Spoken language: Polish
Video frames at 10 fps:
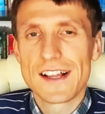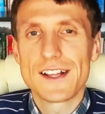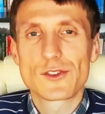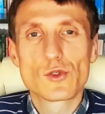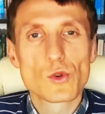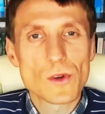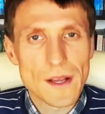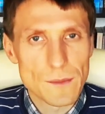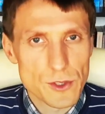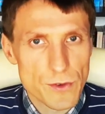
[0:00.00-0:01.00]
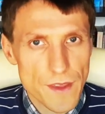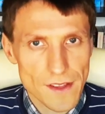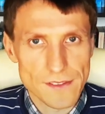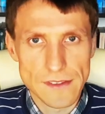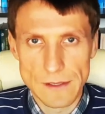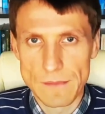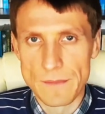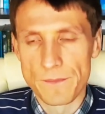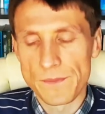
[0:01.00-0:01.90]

e, Duchem Świętym.